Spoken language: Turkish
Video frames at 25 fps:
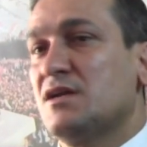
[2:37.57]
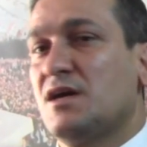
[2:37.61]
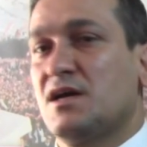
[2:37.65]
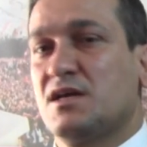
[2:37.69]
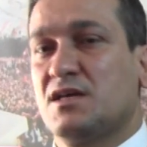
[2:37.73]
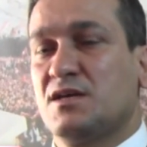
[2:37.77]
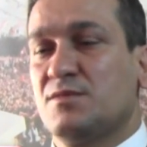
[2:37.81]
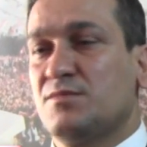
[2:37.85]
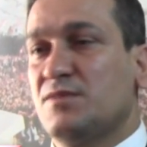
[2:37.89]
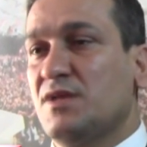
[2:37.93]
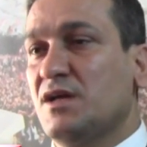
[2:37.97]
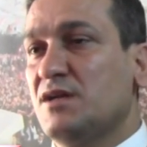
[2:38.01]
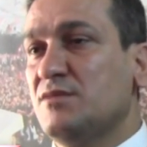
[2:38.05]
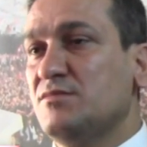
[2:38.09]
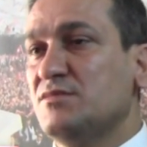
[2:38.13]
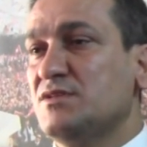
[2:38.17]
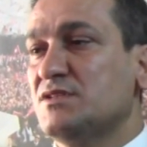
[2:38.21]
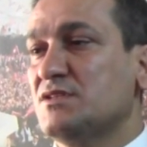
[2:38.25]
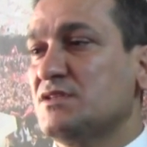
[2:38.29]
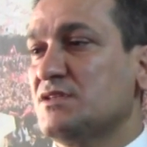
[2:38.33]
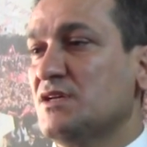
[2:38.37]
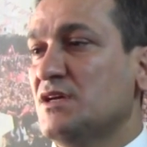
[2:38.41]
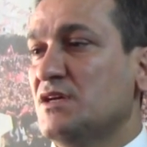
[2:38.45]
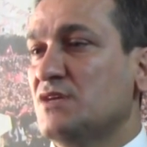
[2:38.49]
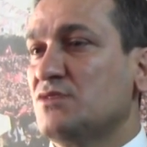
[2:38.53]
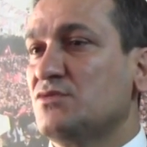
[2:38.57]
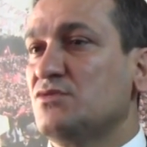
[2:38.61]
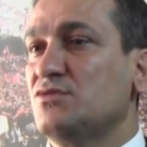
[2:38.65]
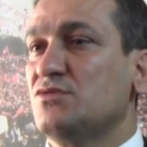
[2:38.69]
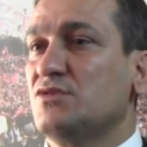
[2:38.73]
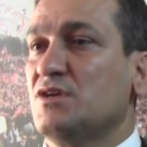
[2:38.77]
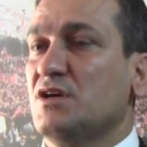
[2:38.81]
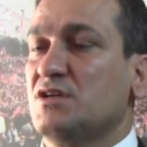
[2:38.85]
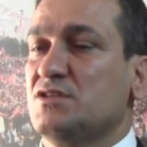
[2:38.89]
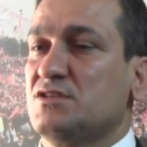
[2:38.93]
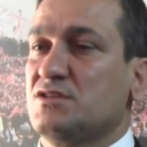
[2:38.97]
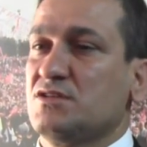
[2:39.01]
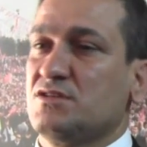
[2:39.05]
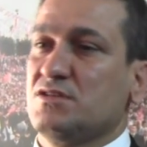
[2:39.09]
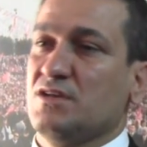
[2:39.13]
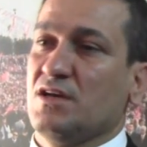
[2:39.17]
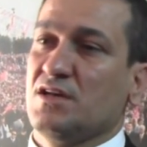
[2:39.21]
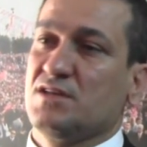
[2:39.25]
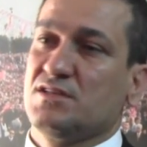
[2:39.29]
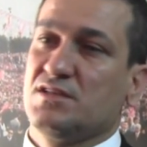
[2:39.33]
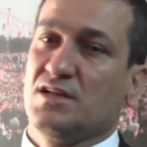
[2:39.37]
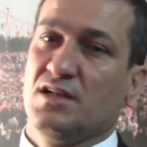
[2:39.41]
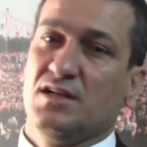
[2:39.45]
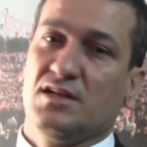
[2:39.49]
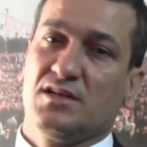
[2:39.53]
Rakiplerimiz gün
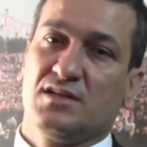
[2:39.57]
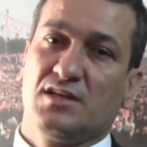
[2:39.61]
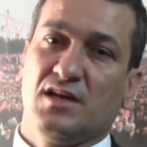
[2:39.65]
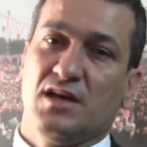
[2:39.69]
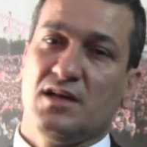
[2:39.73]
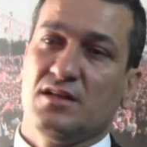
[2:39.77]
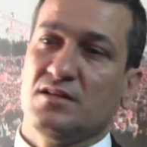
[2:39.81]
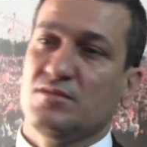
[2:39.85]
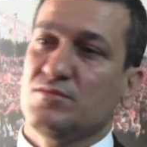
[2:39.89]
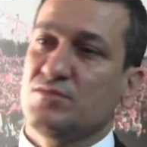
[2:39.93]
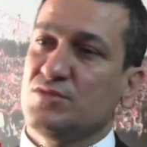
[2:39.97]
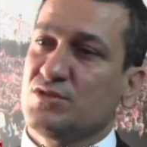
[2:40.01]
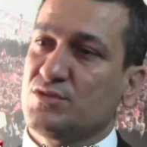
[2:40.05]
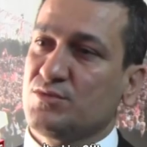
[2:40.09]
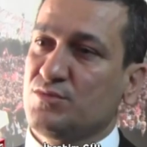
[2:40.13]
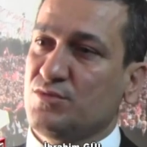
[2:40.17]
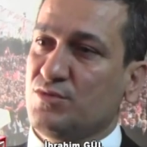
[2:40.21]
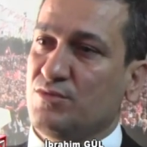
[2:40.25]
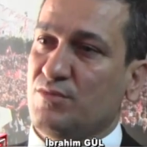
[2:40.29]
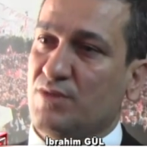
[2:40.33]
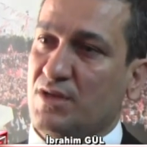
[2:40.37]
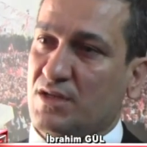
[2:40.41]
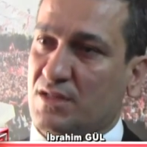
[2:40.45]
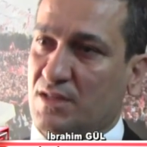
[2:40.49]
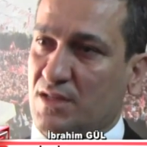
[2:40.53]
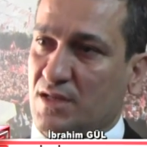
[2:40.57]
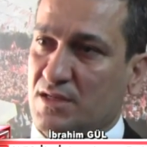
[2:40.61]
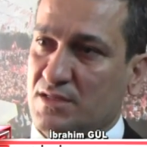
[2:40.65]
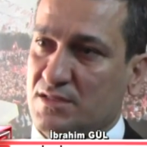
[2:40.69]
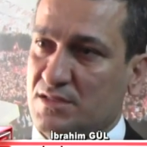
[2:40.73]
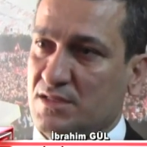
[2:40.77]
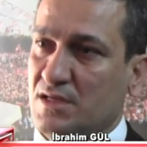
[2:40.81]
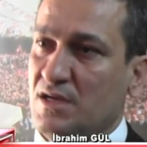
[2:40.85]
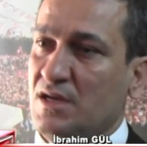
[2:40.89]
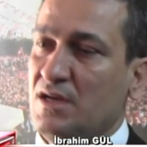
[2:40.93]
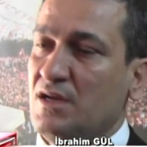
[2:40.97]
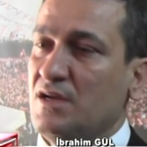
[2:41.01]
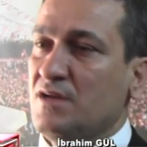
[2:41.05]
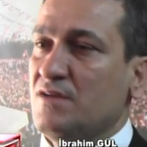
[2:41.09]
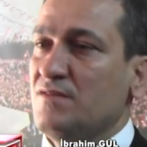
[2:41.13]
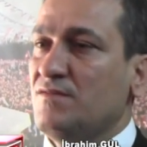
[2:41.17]
geçtikçe eksilirken biz büyümekteyiz.